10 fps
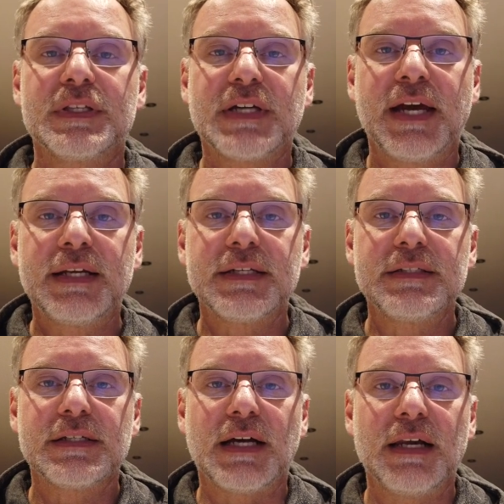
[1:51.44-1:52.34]
gezeigt,
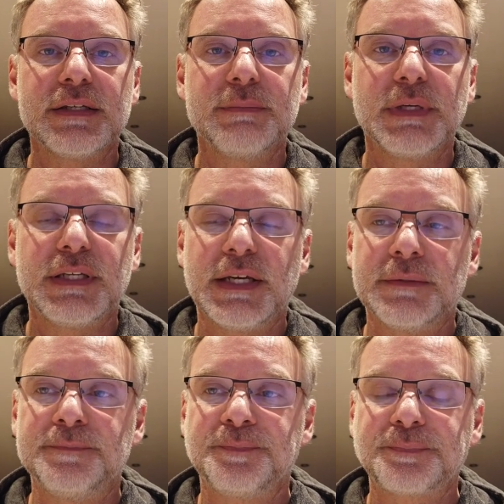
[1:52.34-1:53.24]
dass das alles mit
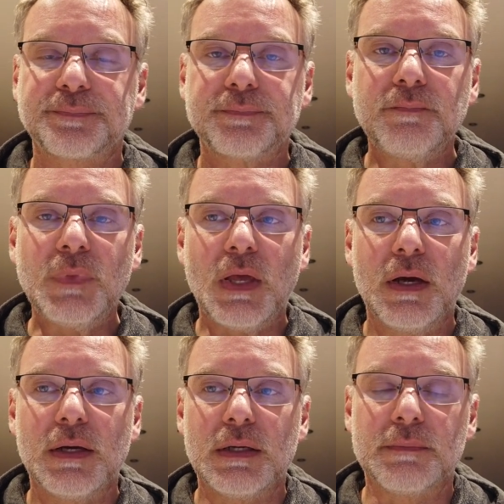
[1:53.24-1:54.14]
den
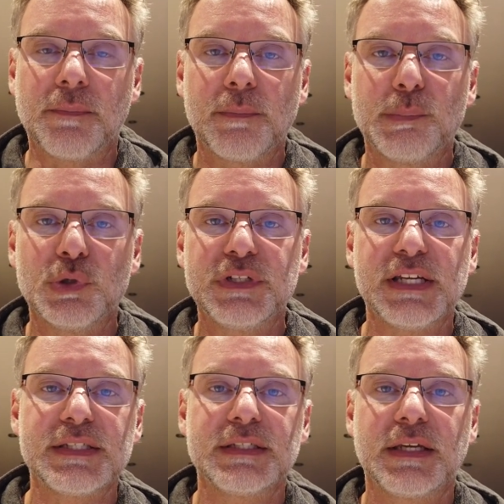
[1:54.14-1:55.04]
ähm,
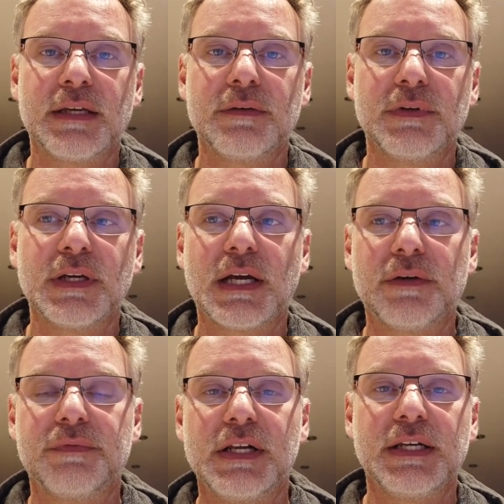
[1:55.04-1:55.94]
Protesten gegen die
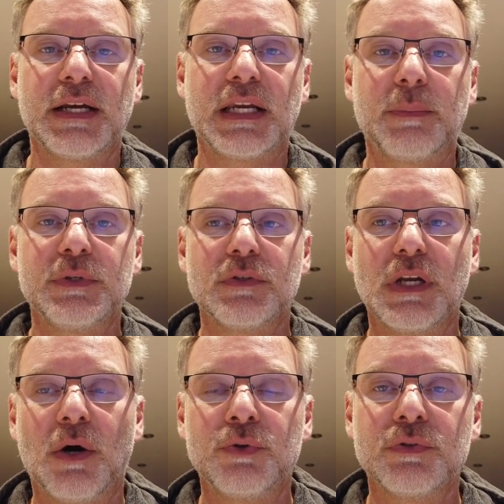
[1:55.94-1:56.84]
Windkraft, weil die angeblich so
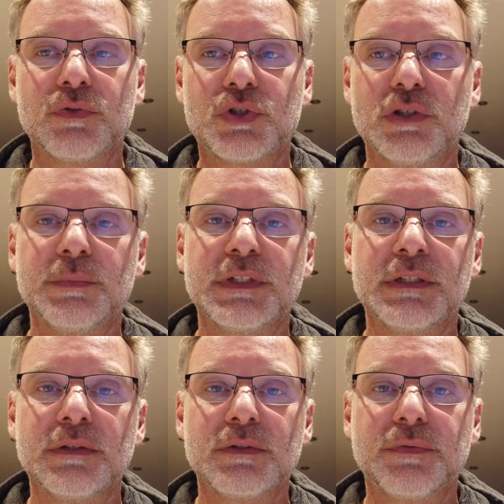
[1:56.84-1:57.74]
laut und so schlimm
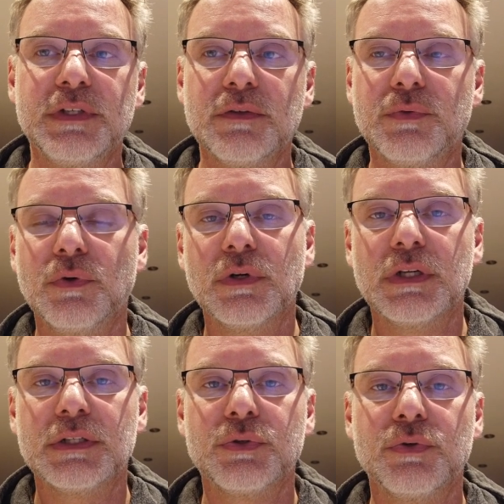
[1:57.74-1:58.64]
sind und so viele
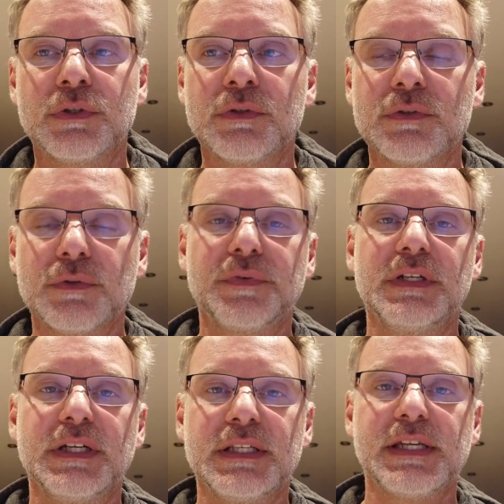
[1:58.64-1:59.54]
Vögel töten und so
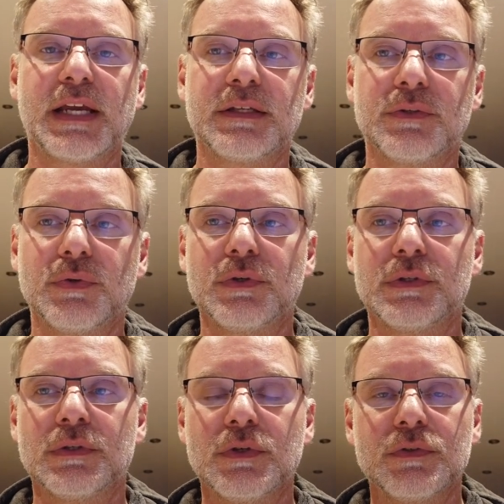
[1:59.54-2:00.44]
viele Insekten
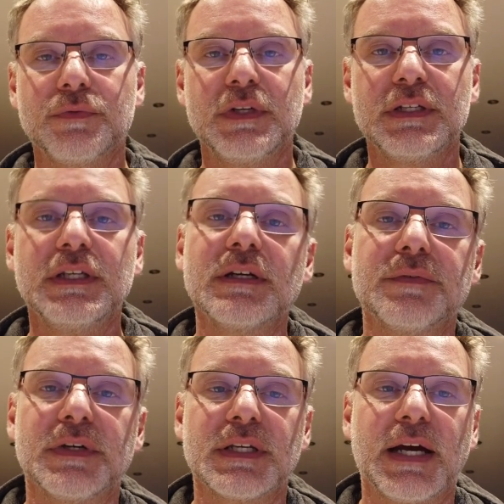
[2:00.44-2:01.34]
töten und so viele
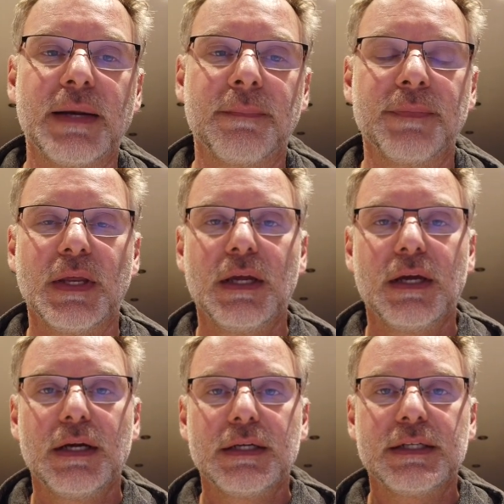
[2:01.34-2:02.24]
Tiere vertreiben,
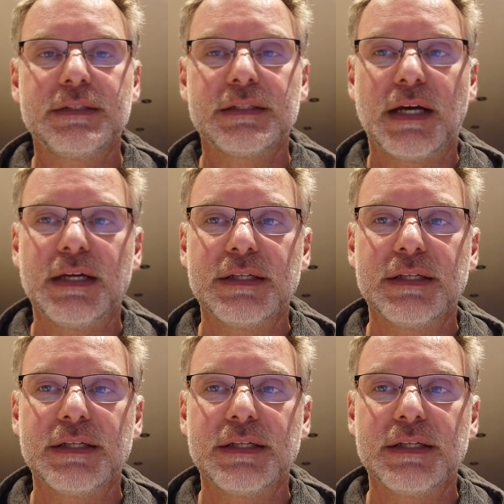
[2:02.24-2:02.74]
dass das